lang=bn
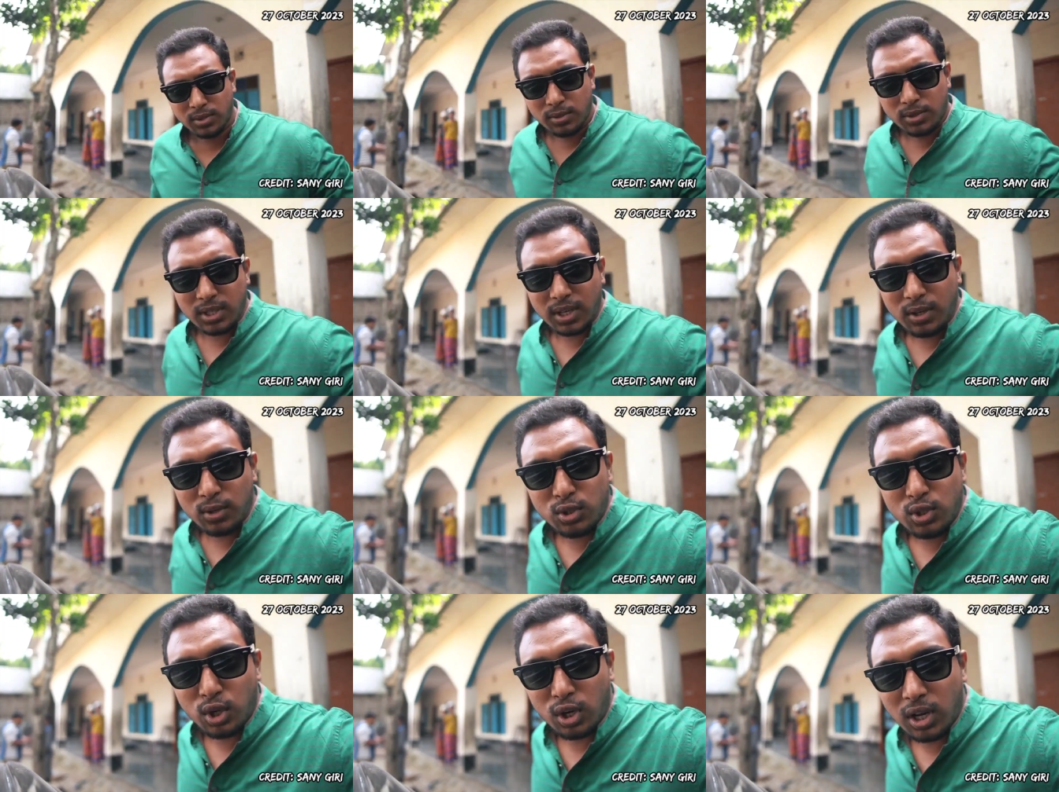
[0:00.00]
বাজে হচ্ছে
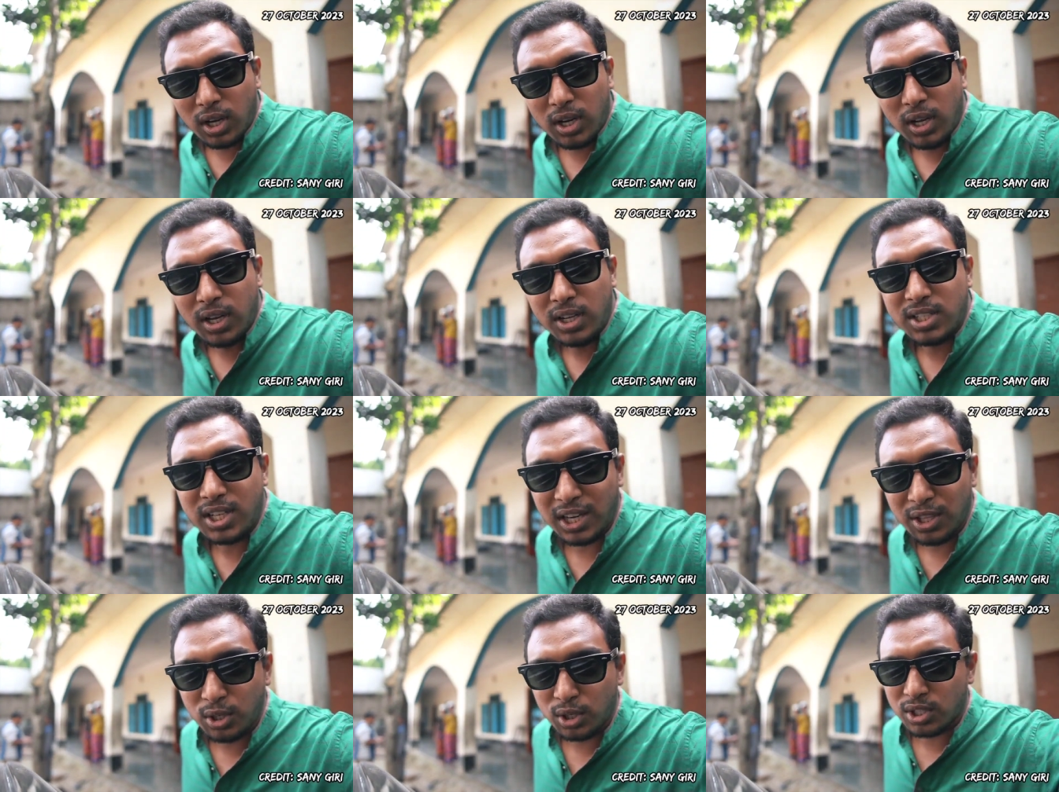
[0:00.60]
এখন সকাল
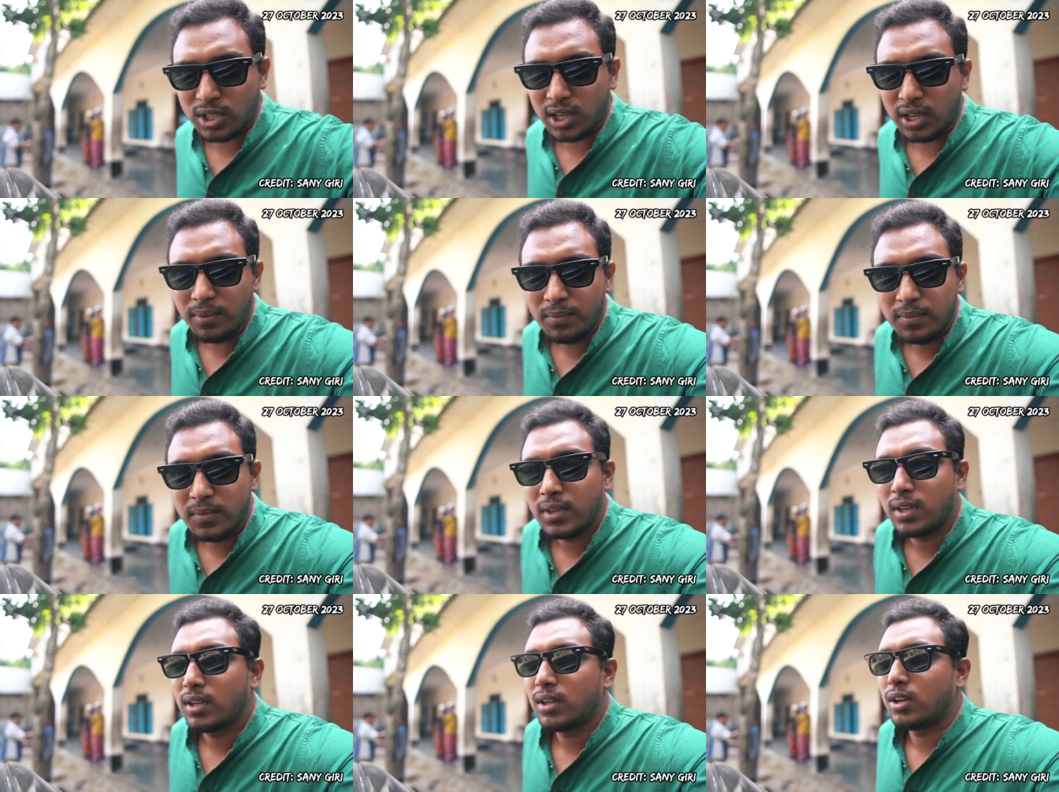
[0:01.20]
সাড়ে দশটা
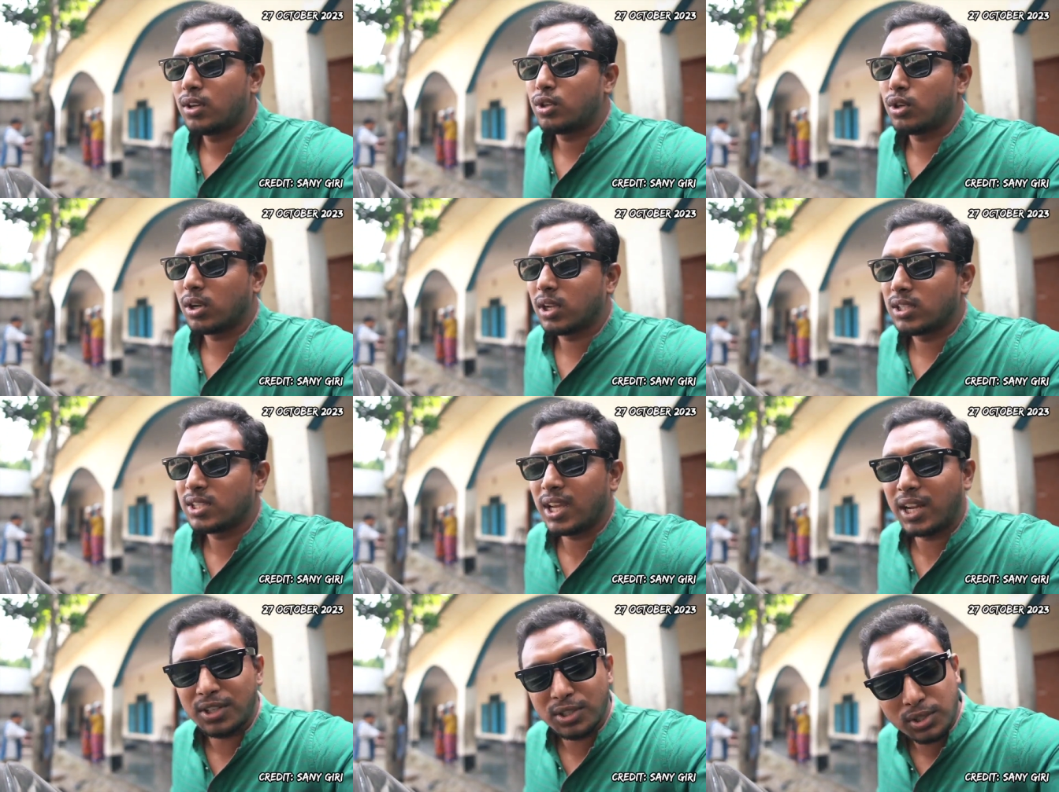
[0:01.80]

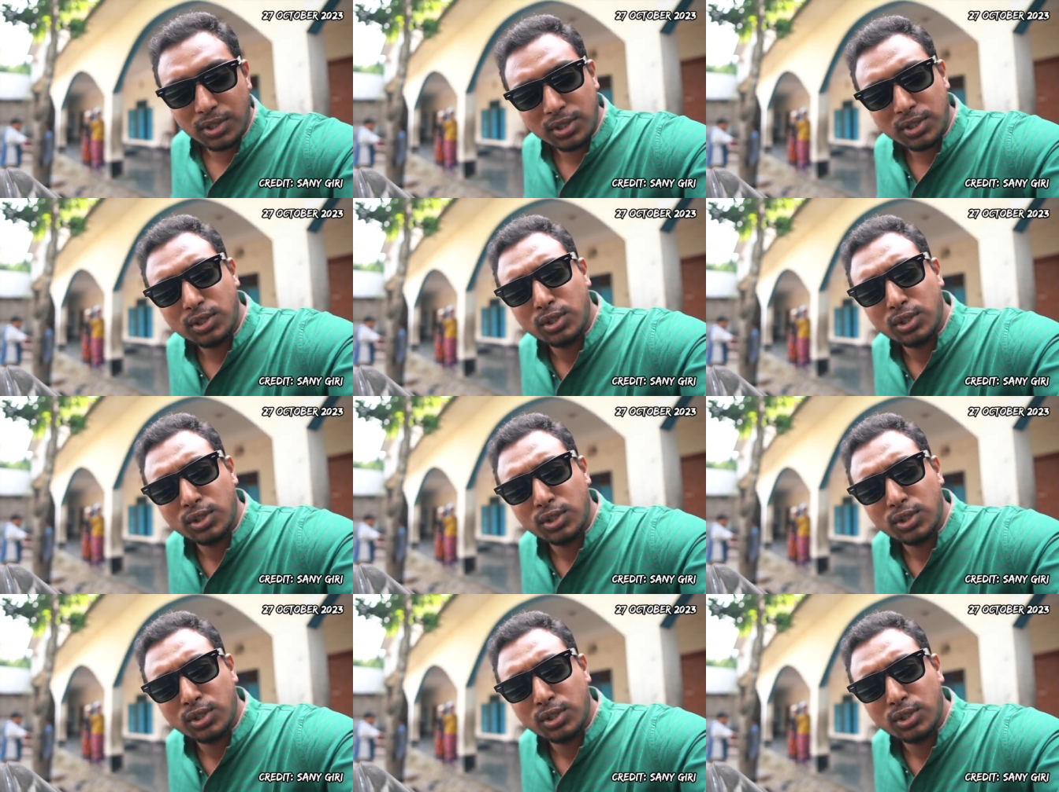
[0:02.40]
সকাল সাড়ে